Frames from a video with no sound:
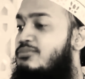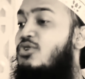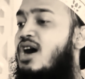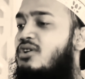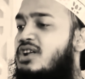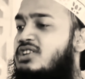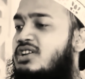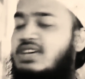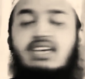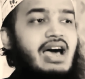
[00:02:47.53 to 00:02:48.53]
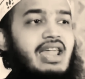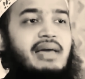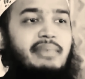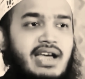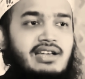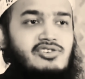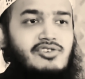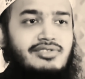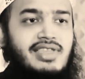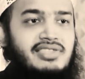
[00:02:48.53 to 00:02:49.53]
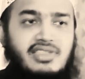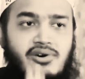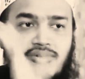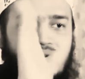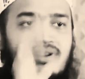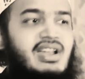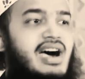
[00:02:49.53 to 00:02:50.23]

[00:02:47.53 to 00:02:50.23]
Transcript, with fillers: ইসলাম দোয়া করেছেন কি আল্লাহ আমাকে একটা সন্তান দাও